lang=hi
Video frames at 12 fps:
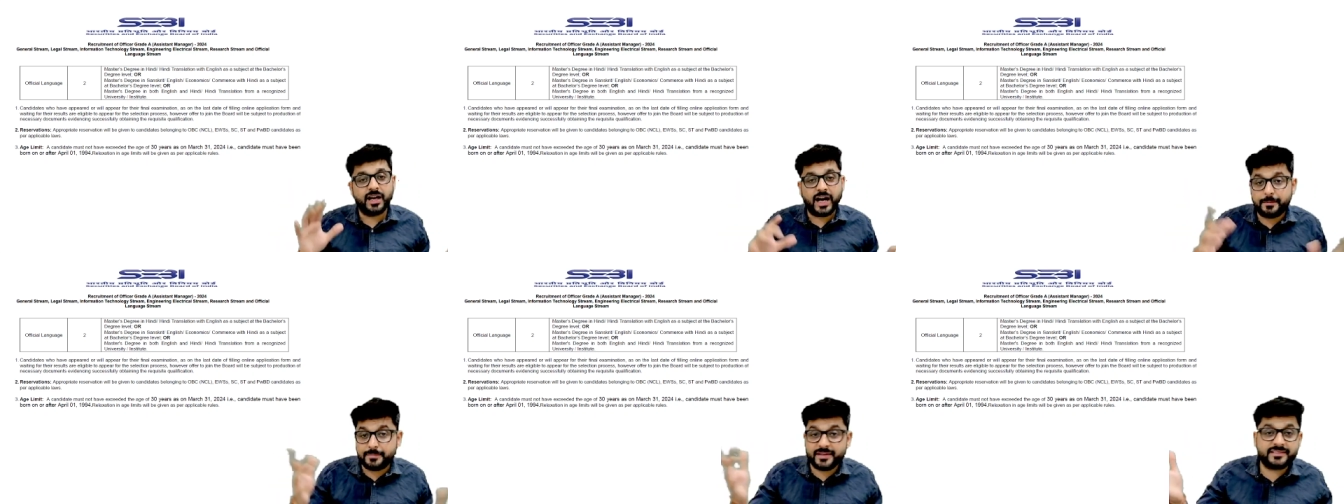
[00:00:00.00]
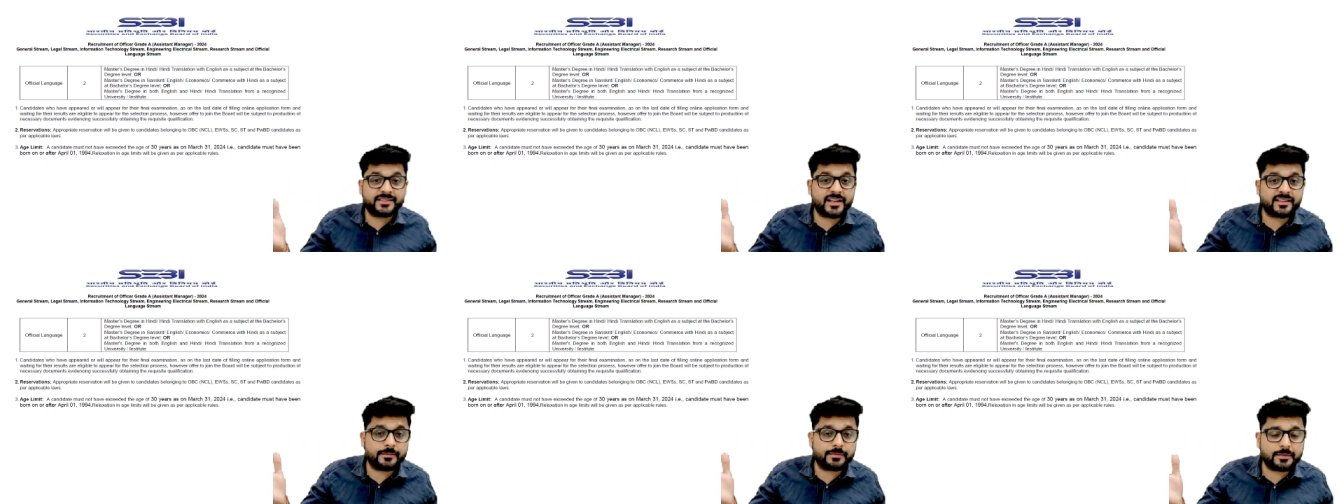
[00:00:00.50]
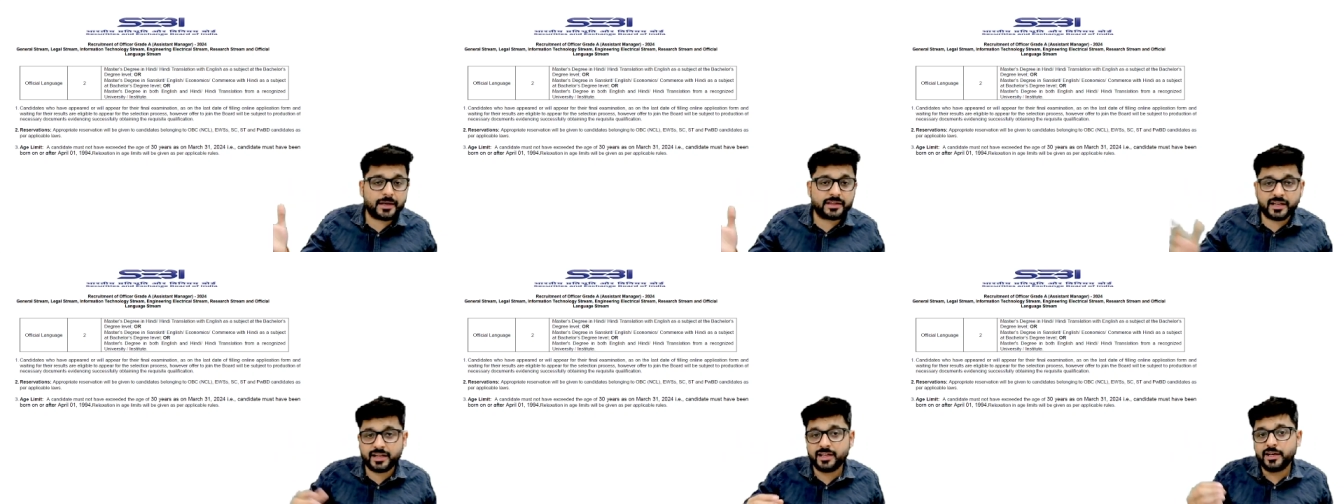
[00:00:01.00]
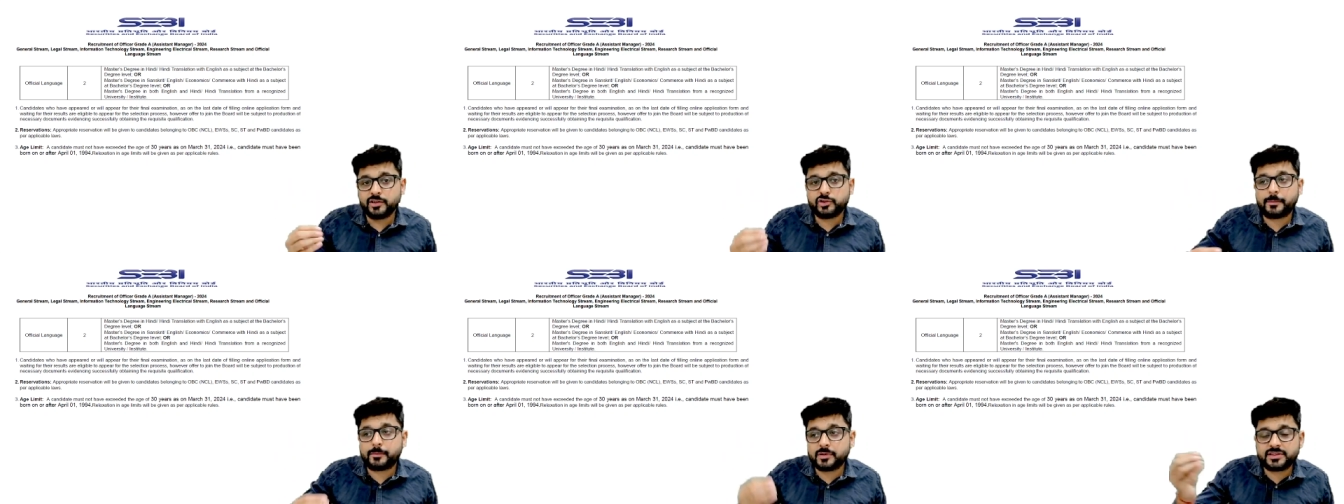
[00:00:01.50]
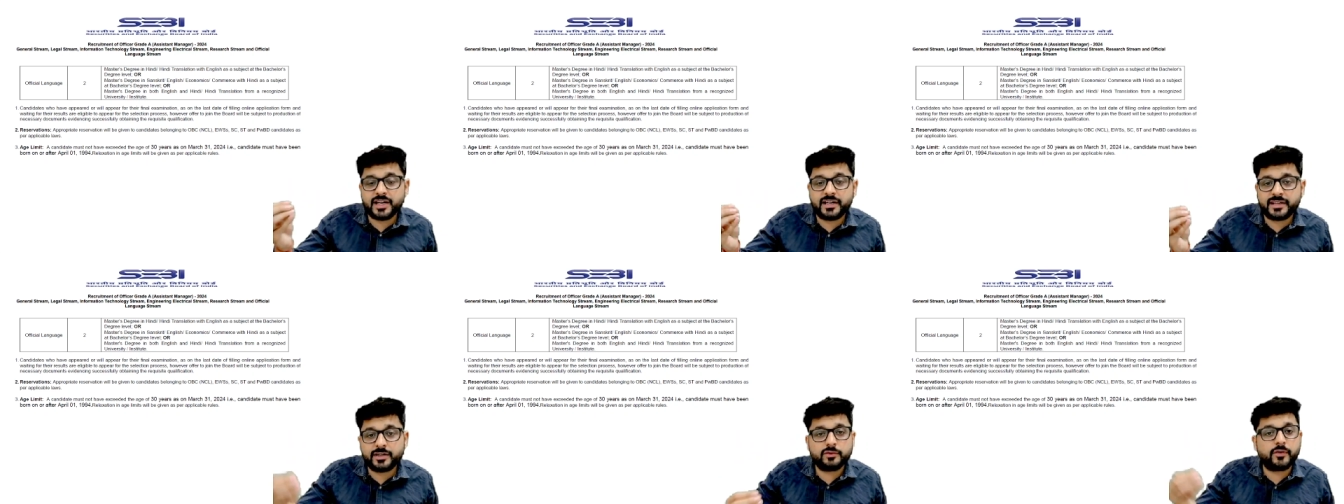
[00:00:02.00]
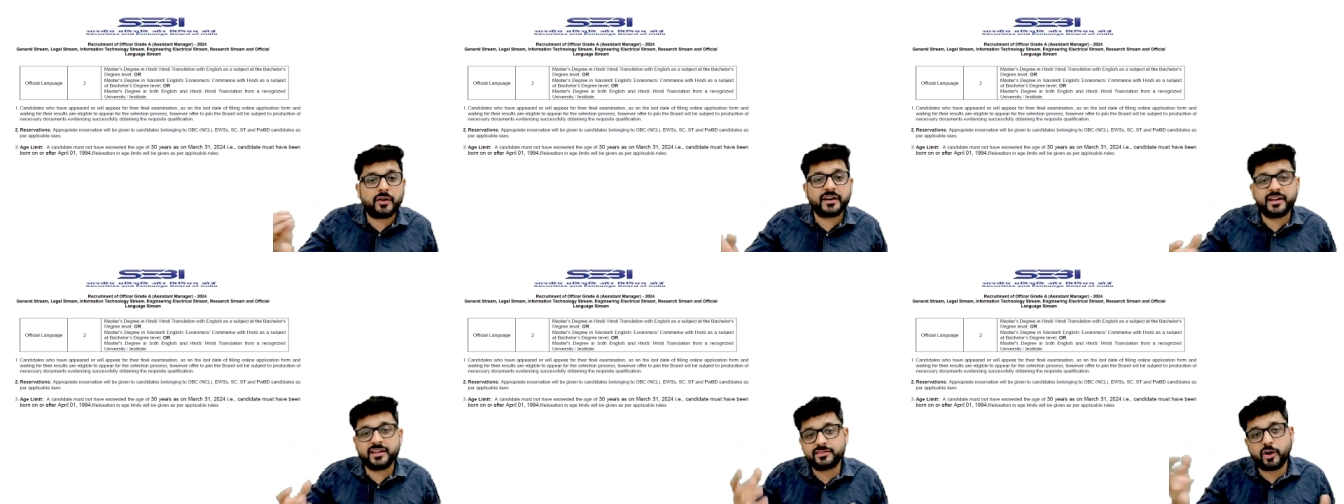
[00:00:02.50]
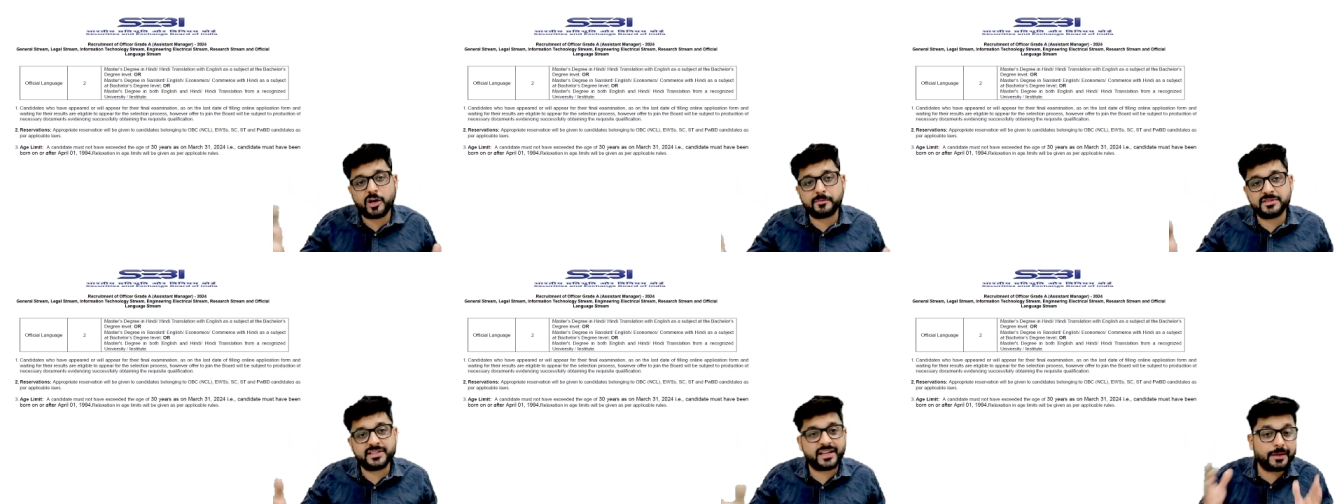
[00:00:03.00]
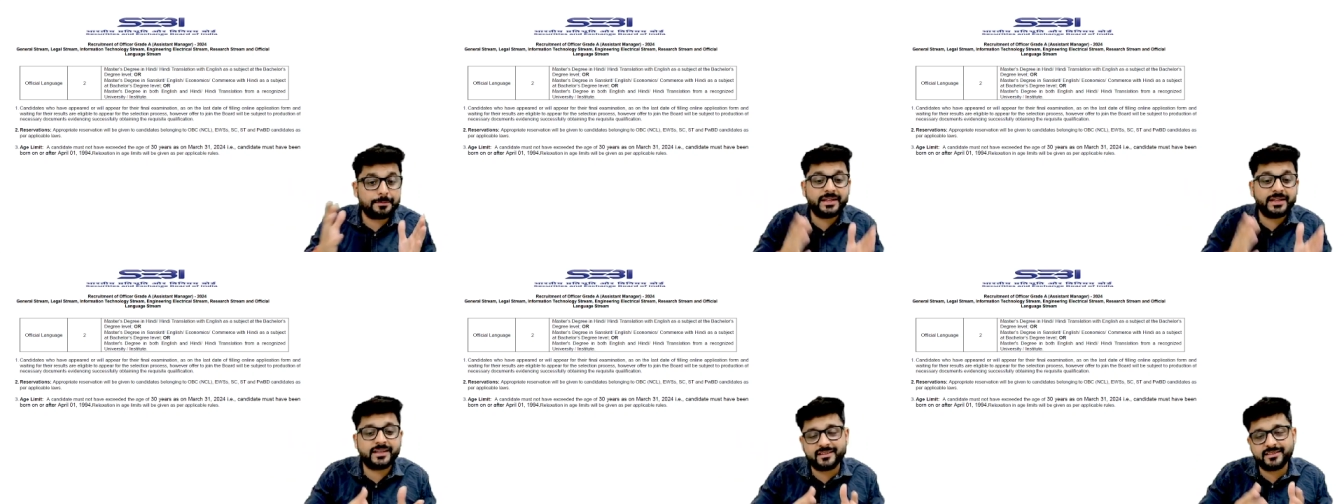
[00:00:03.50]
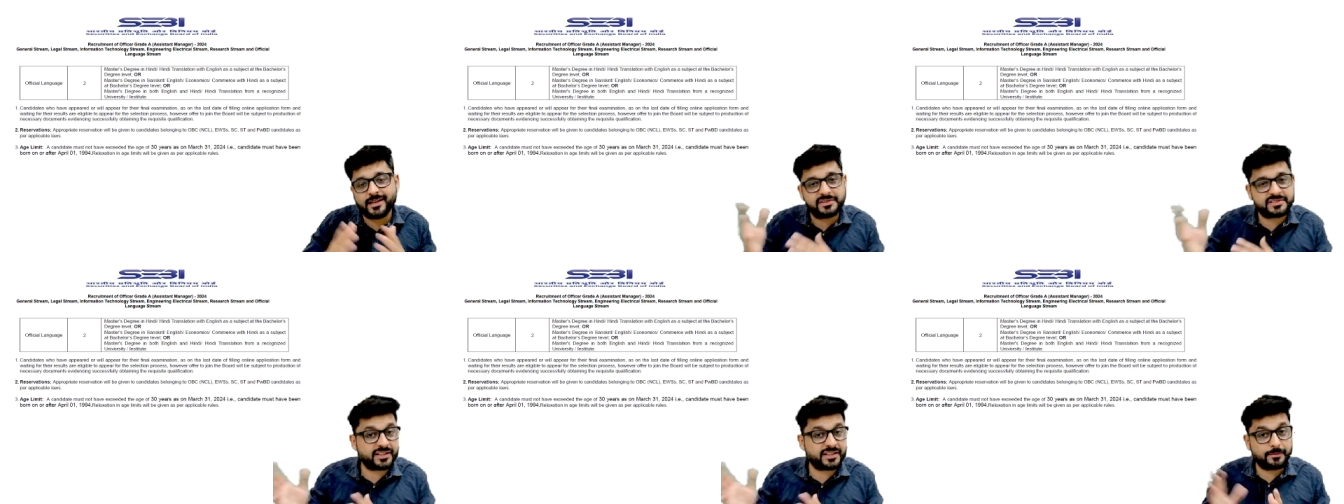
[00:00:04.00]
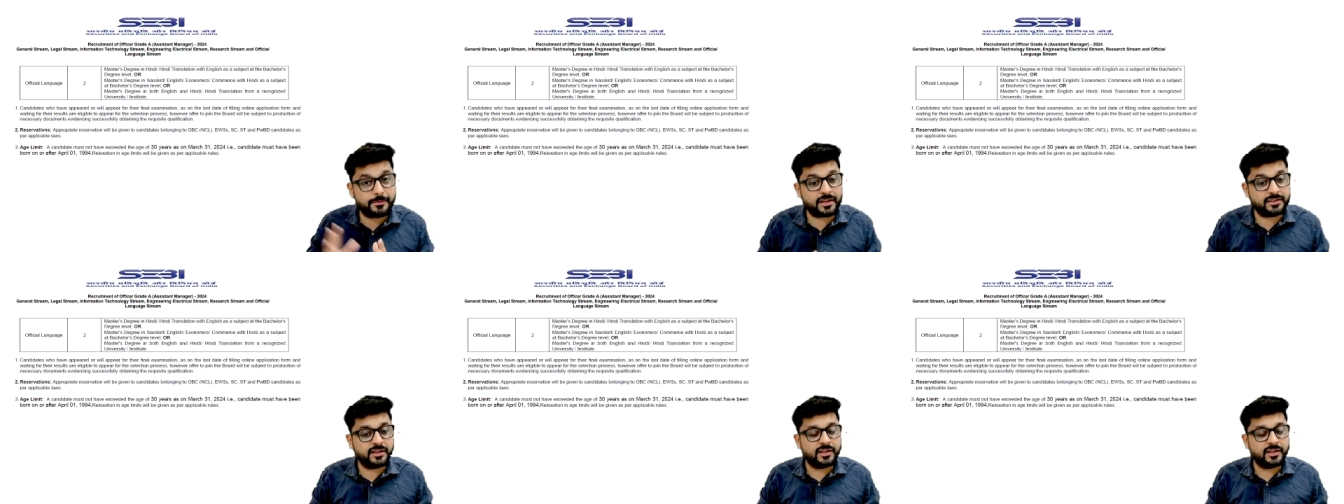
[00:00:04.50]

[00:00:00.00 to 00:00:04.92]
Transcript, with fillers: आप मेंस के एग्जाम की बात करें तो आपको 30 टू 40 डेज और मिल जाएंगे प्री के एग्जामिनेशन के बाद